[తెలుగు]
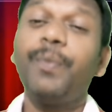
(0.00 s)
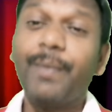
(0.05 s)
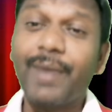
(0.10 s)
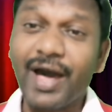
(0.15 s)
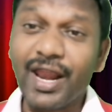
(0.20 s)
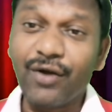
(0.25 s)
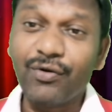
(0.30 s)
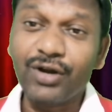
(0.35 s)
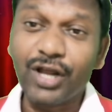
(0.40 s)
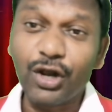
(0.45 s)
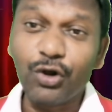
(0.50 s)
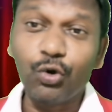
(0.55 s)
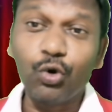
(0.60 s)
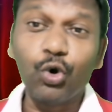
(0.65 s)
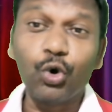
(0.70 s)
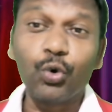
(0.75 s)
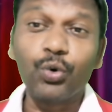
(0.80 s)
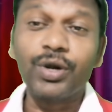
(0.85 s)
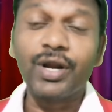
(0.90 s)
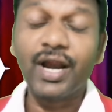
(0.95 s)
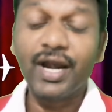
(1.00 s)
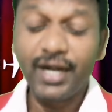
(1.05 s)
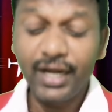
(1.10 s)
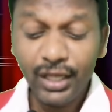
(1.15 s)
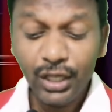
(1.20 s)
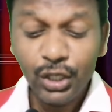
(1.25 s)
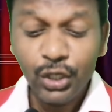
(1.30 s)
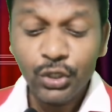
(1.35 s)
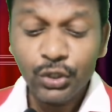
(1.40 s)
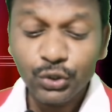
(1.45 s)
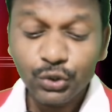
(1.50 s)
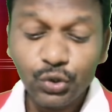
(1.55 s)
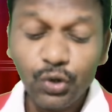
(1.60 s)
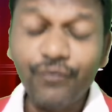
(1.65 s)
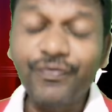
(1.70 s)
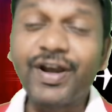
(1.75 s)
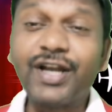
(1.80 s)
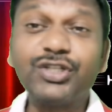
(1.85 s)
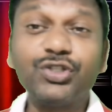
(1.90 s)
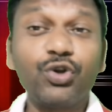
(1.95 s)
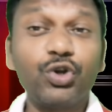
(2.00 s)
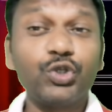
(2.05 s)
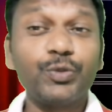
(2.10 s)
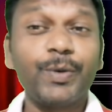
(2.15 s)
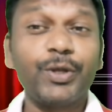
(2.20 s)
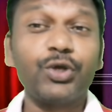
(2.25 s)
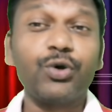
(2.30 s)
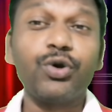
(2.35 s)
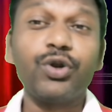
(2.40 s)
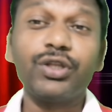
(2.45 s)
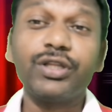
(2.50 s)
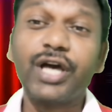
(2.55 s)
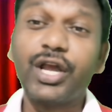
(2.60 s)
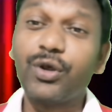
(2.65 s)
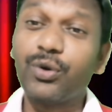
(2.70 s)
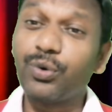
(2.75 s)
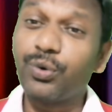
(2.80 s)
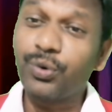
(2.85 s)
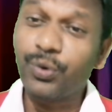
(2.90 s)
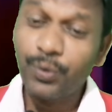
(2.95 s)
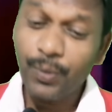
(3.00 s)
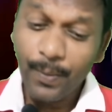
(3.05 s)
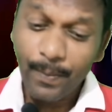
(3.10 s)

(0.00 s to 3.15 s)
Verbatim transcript: బాగానే ఉండాలని కోరుకుంటున్నాను అండి సో ఫ్రెండ్స్ ఈరోజు పదకొండో తారీఖు